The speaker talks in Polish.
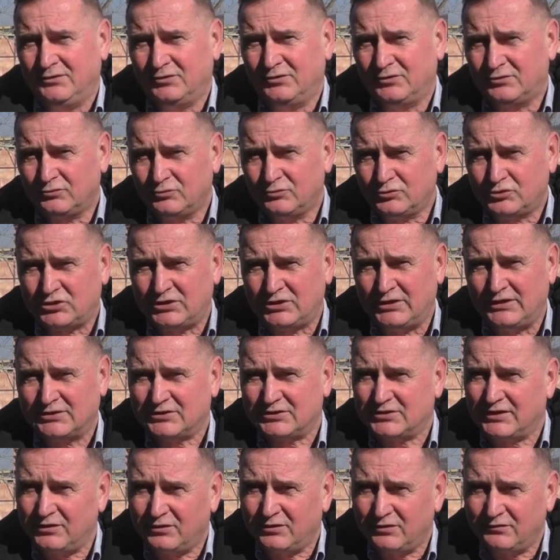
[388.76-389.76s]
No cóż,
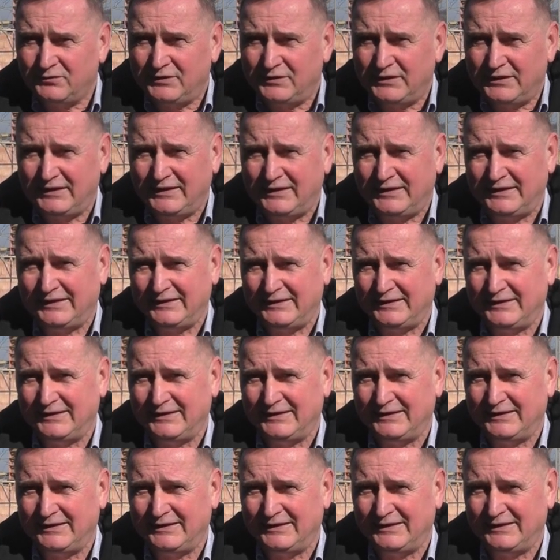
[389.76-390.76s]
szanowne
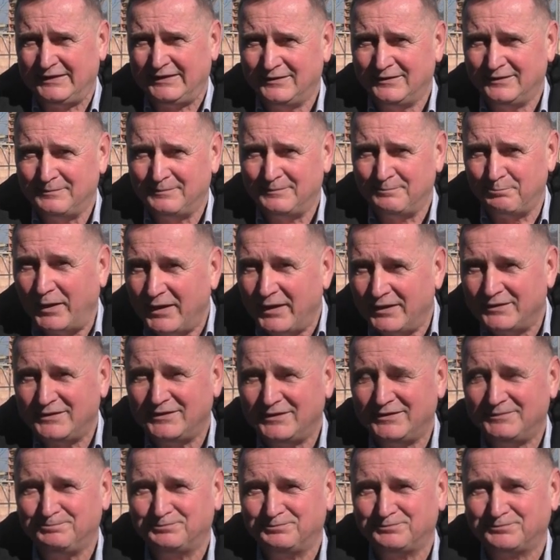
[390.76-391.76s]

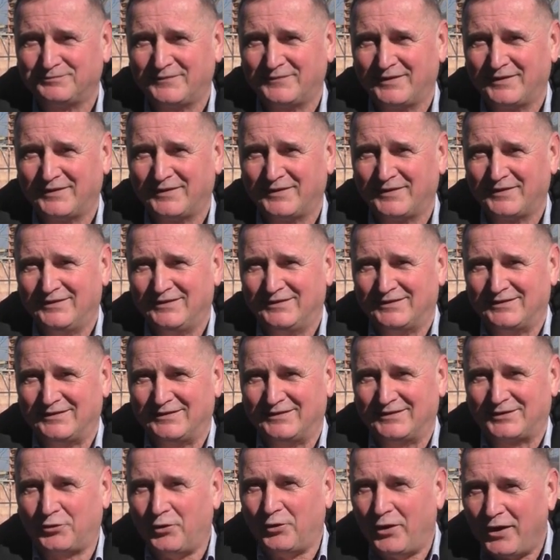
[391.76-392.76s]
Panie,
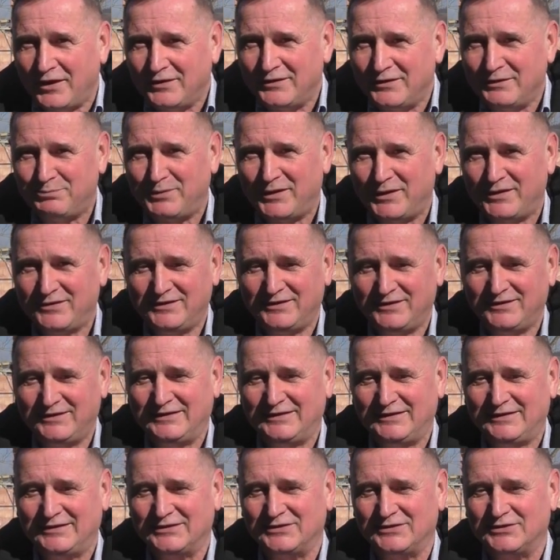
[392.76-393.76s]
e, kochane Panie,
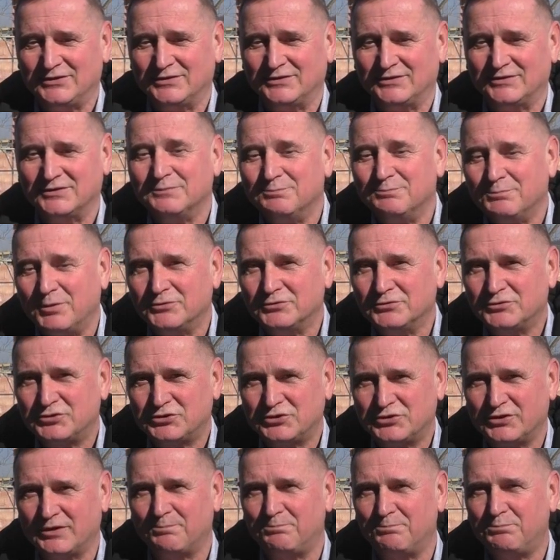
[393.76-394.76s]
e,
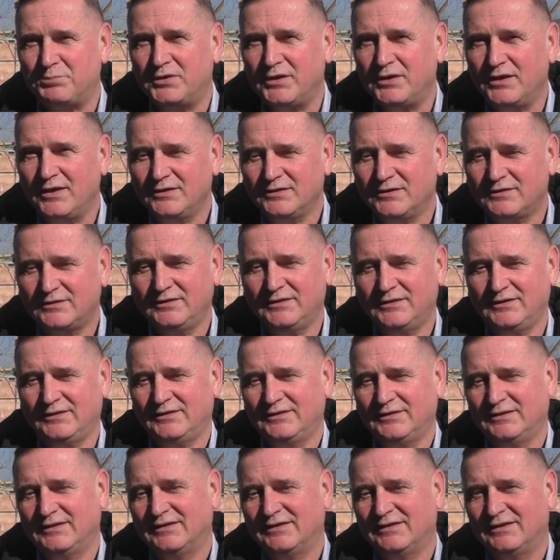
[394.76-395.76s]
bądźcie
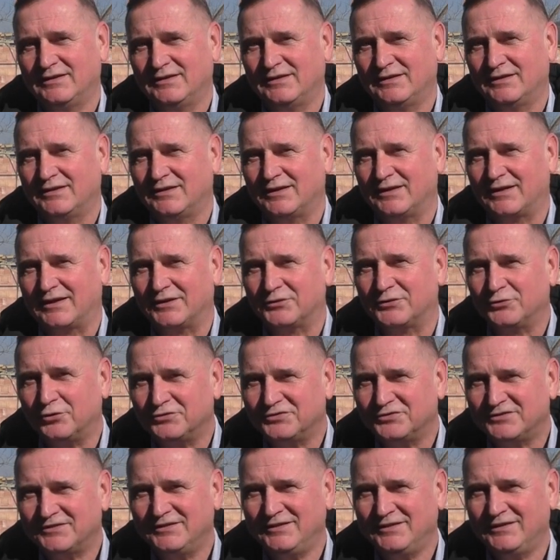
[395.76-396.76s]
piękne,
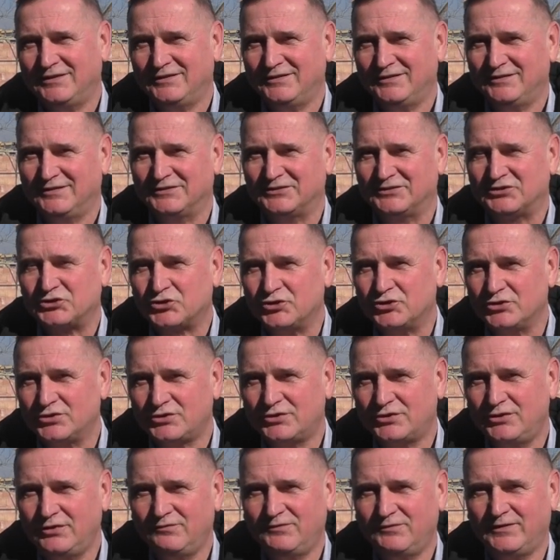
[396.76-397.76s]
radosne,
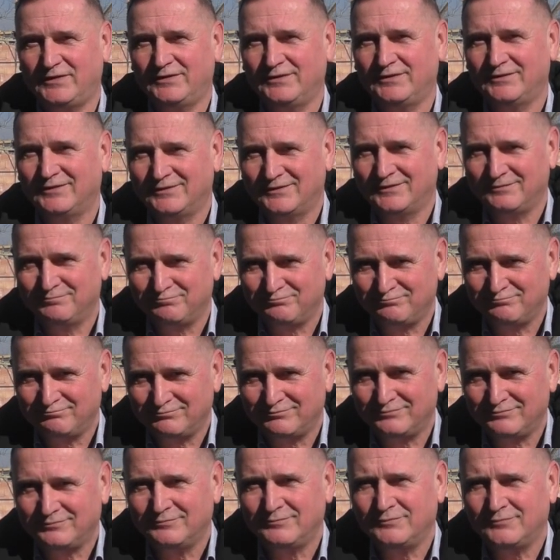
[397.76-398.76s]
szczęśliwe.
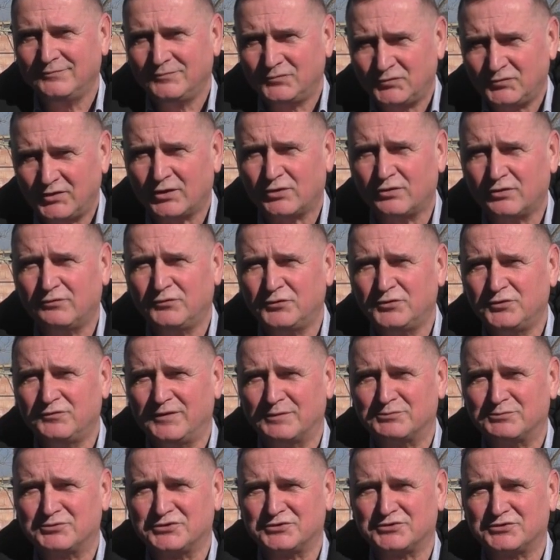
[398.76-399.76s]
Tego wójt
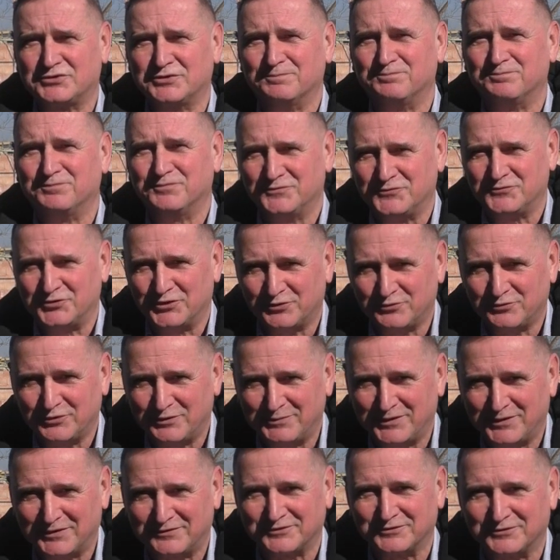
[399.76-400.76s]
Wam życzy.
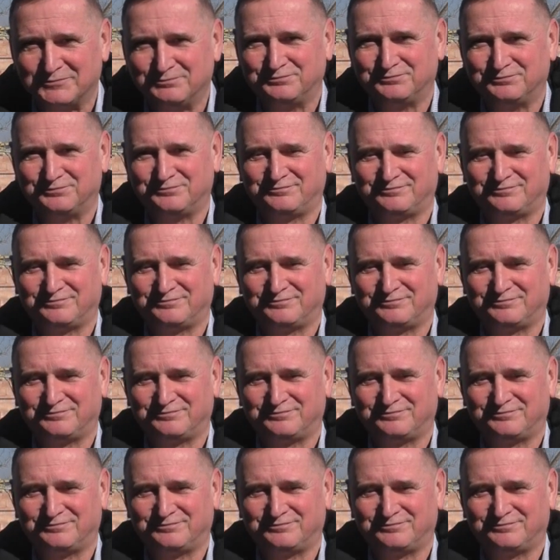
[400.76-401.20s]
Dziękuję bardzo.